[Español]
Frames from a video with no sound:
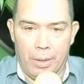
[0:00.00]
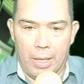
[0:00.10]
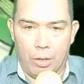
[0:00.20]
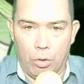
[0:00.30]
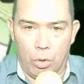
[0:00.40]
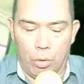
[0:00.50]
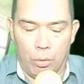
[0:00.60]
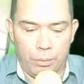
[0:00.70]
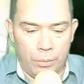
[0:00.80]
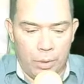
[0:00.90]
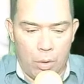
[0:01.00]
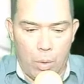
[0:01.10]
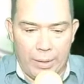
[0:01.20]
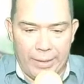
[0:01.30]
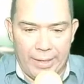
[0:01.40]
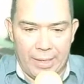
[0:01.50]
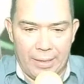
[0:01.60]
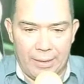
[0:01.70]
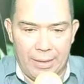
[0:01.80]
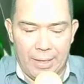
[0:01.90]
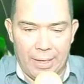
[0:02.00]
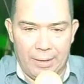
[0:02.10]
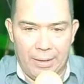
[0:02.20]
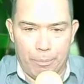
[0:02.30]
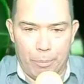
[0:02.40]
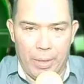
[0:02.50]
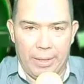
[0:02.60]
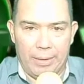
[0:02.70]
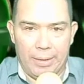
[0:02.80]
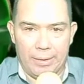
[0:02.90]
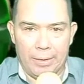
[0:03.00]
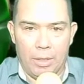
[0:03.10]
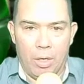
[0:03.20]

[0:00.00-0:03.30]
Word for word: dañó cualquier cantidad de puentes,